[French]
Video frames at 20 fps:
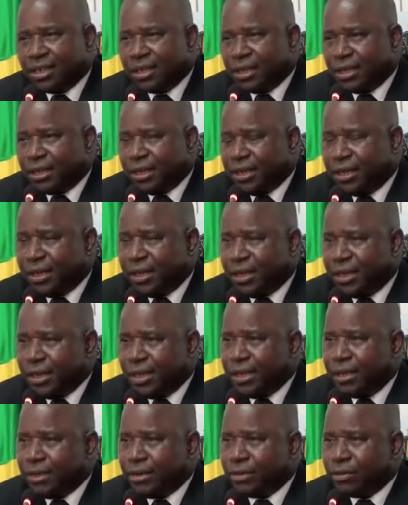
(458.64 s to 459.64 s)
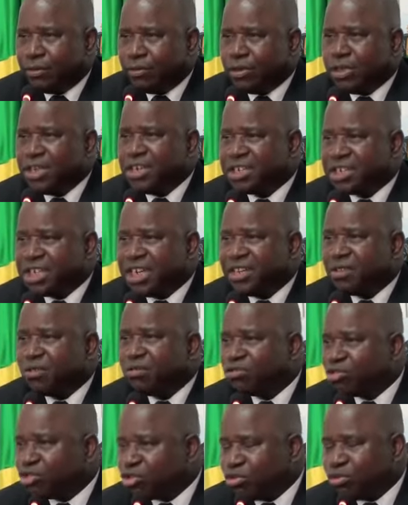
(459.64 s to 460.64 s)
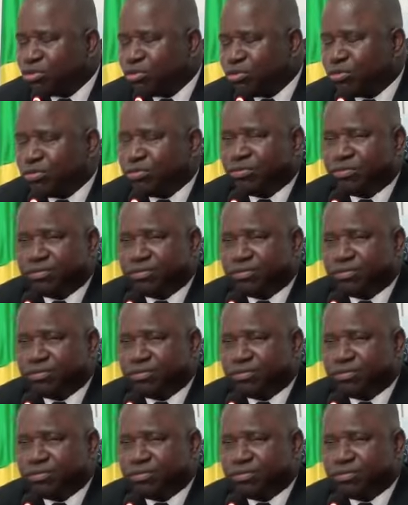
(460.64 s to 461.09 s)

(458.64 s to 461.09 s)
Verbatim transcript: et aux déchets dangereux